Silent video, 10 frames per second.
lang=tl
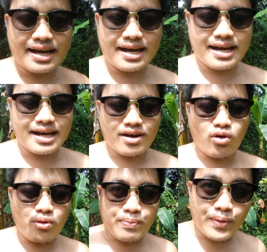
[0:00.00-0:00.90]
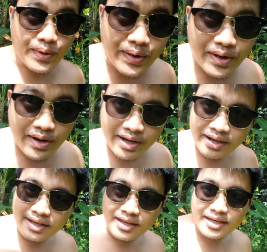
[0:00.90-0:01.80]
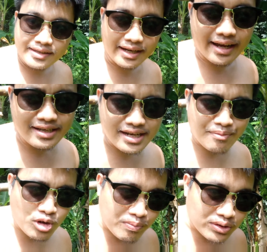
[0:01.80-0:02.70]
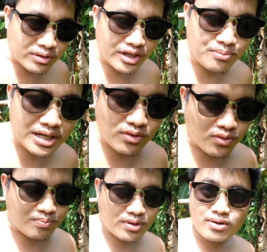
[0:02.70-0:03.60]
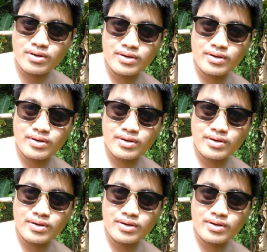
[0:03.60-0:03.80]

uh, upo nakaraan sinabi ko patula yung pala upo